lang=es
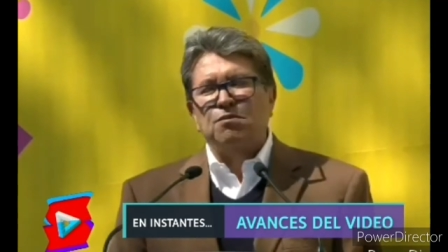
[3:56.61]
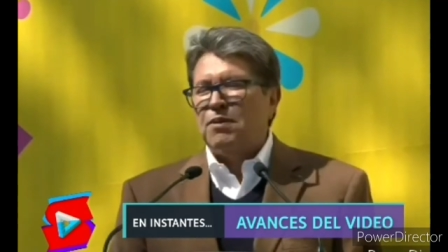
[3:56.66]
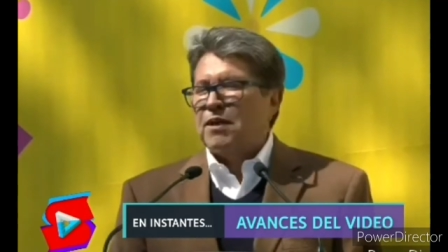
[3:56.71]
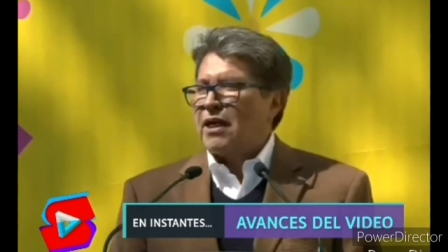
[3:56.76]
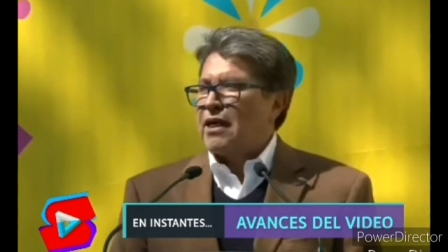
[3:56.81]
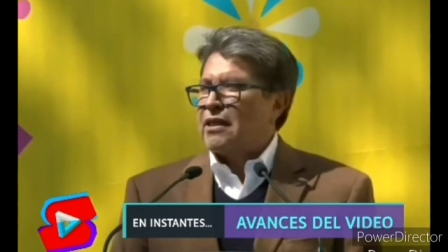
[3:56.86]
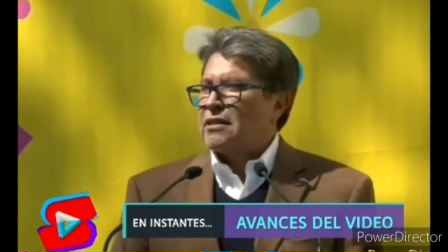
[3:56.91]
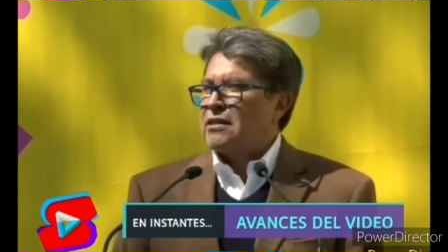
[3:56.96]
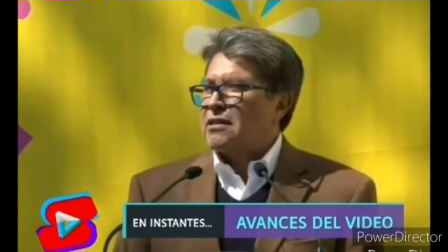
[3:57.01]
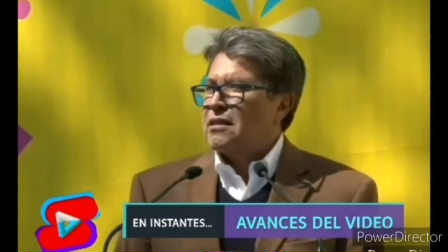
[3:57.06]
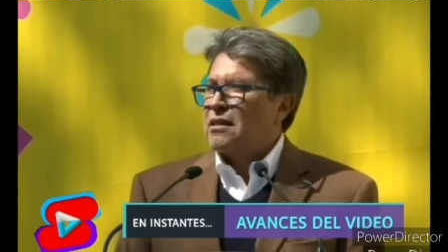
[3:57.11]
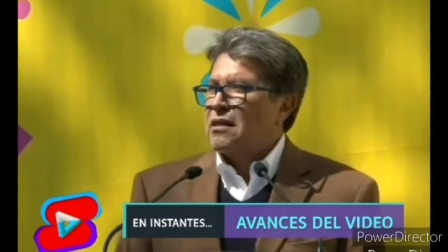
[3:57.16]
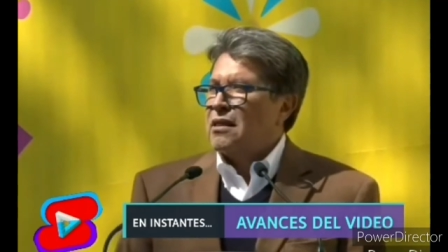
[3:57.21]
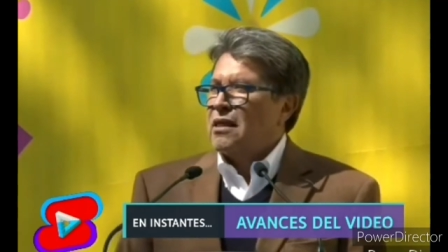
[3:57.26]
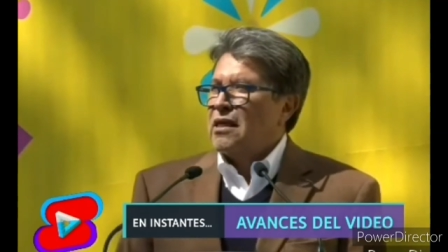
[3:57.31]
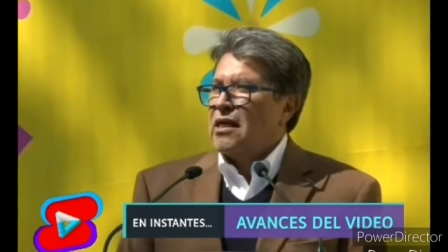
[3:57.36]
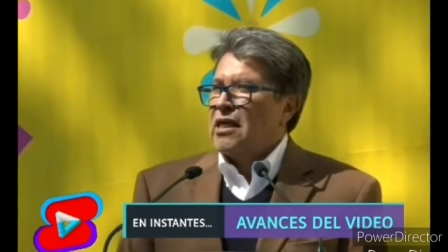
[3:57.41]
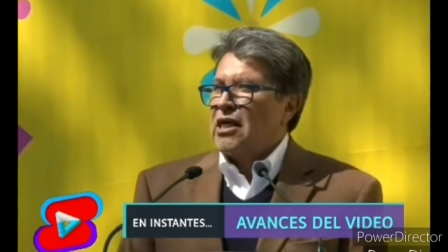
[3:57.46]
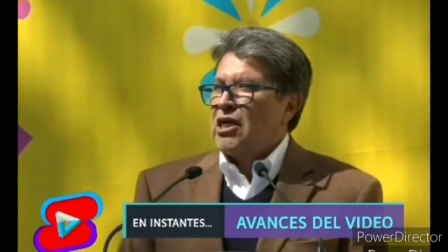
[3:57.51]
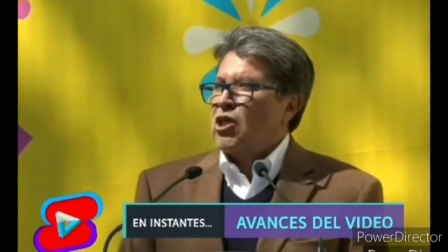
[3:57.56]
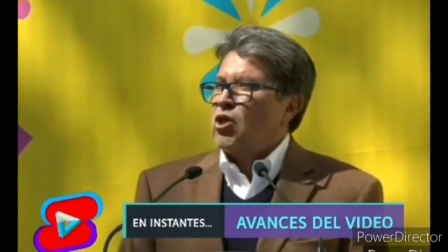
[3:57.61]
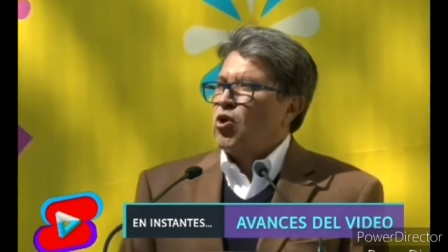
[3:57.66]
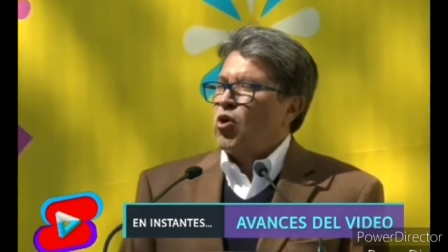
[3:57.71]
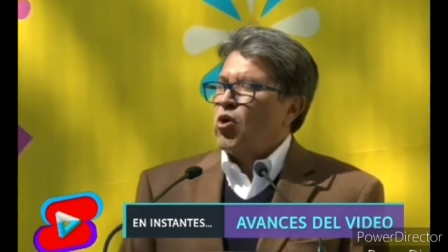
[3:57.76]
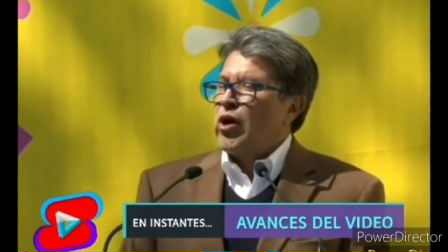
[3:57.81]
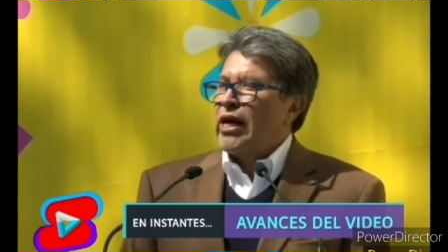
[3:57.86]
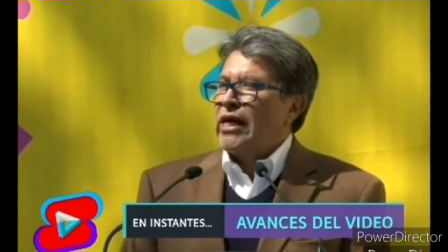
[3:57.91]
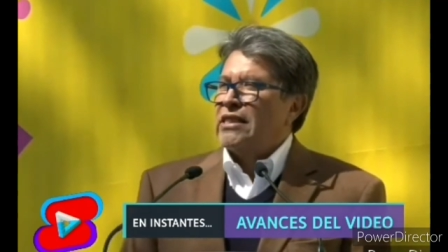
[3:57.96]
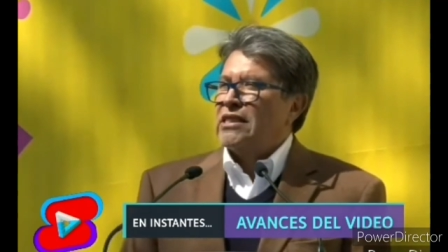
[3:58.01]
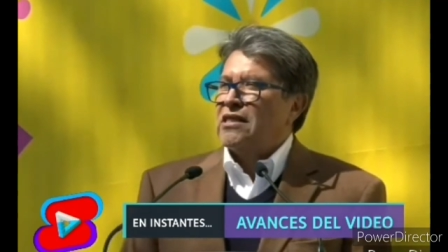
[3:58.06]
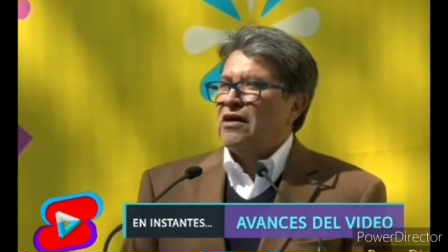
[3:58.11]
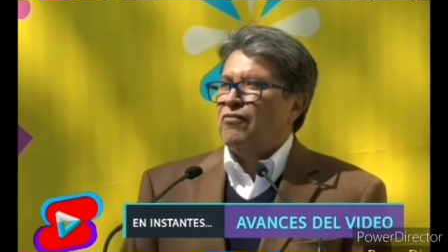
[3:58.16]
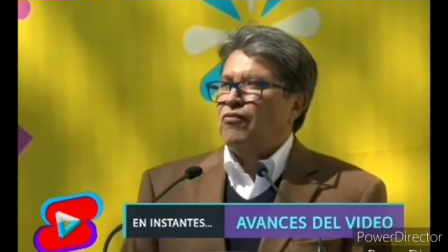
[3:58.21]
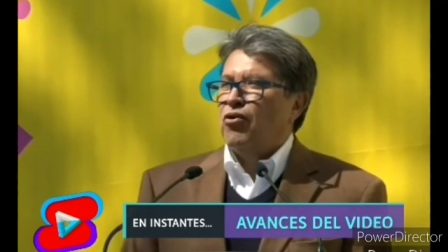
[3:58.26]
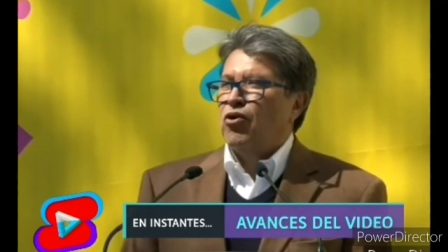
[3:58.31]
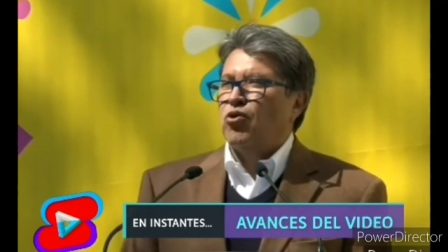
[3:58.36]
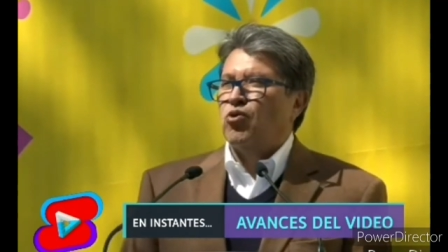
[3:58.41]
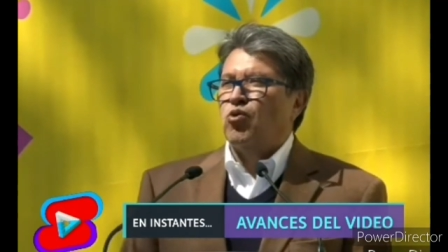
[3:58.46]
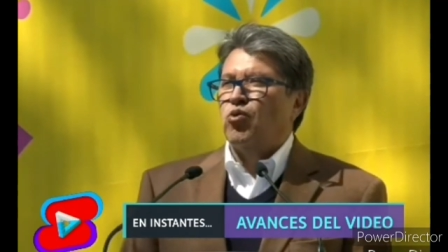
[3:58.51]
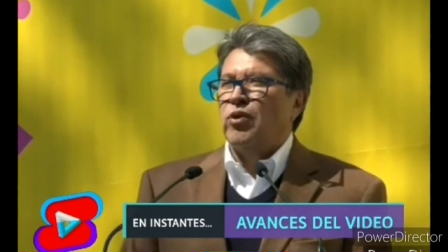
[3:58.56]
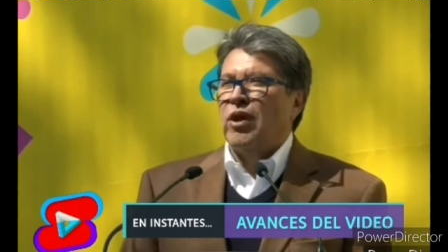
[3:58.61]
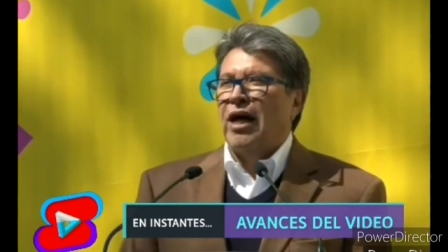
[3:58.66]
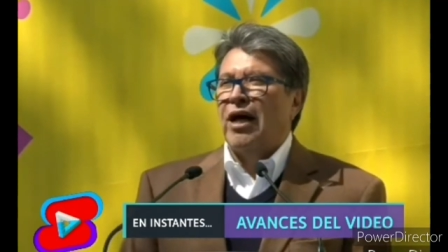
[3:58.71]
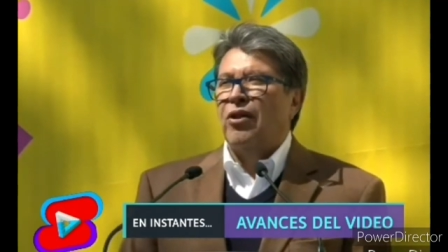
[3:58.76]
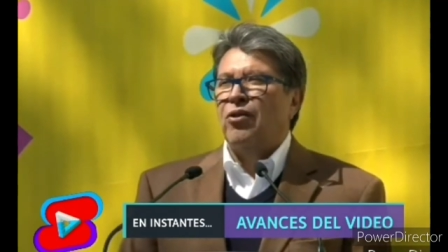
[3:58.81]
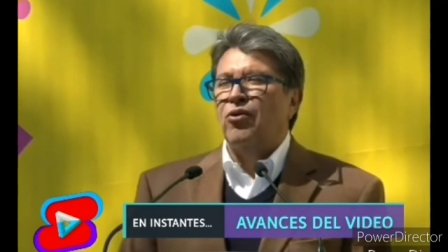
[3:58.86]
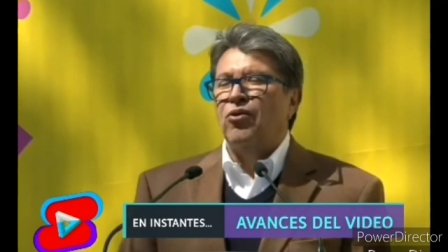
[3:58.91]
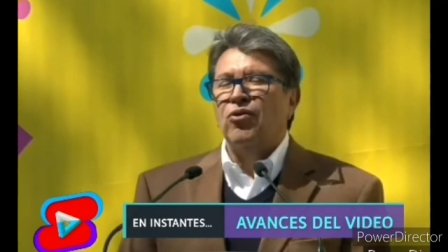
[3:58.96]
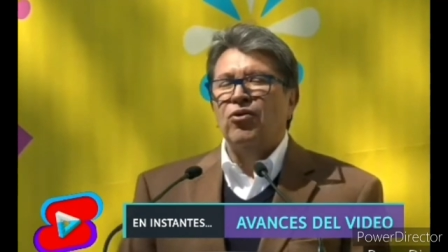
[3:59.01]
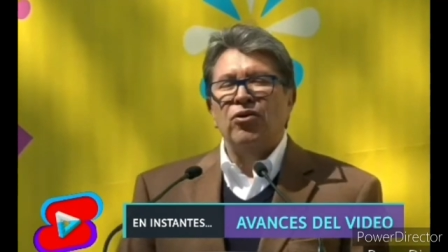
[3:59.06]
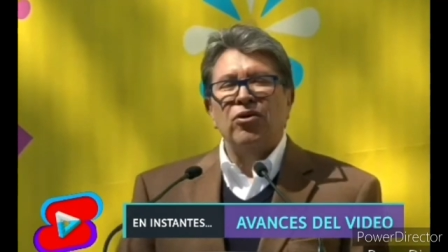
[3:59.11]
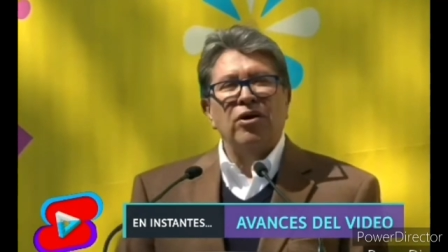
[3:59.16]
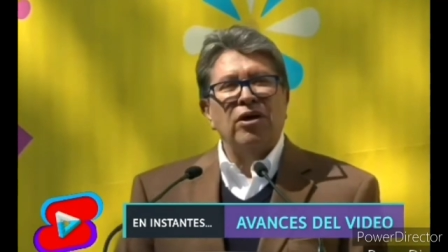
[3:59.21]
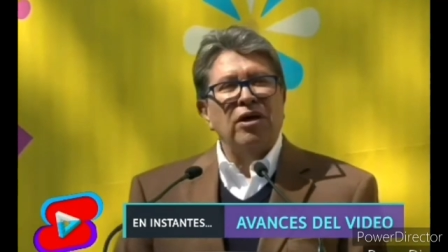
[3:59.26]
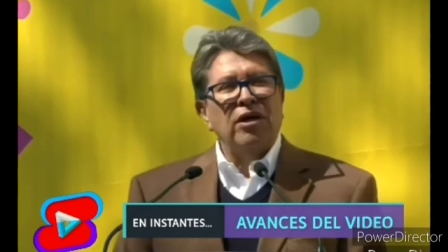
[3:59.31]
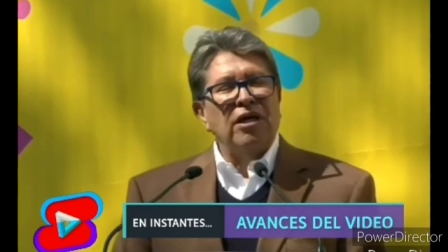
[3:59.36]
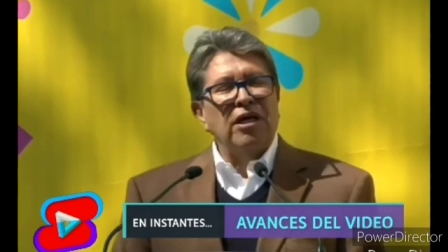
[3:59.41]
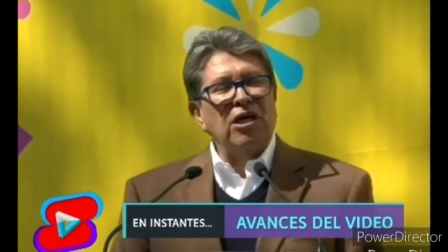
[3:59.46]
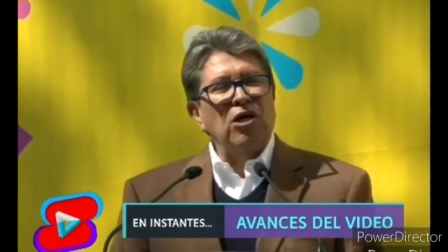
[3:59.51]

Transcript: vísperas y no es afortunado